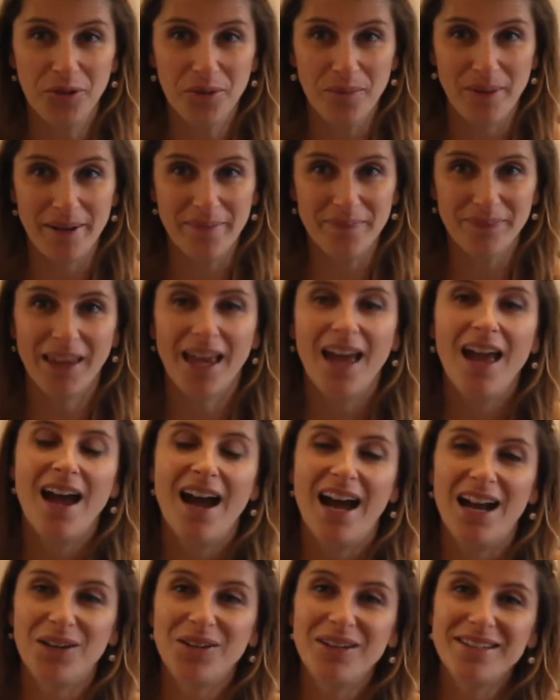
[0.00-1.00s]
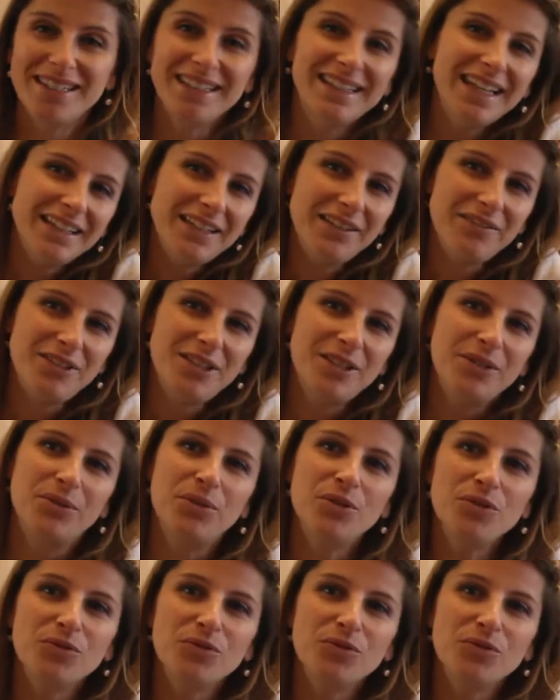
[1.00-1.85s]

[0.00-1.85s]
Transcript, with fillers: demain. Alors dans cette dernière vidéo,